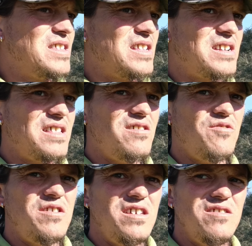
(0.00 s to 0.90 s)
Detrás de
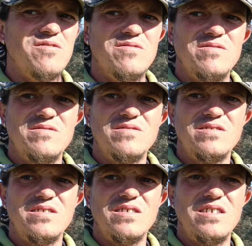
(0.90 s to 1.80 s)
los niños
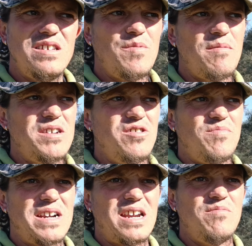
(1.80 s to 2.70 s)
y me he venido
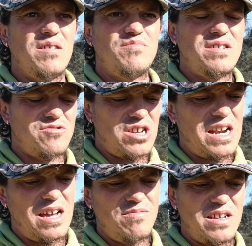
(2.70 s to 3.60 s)
para arriba, pero ya
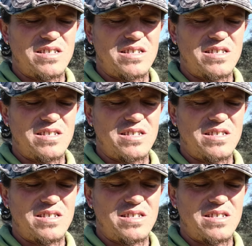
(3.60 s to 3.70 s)
las había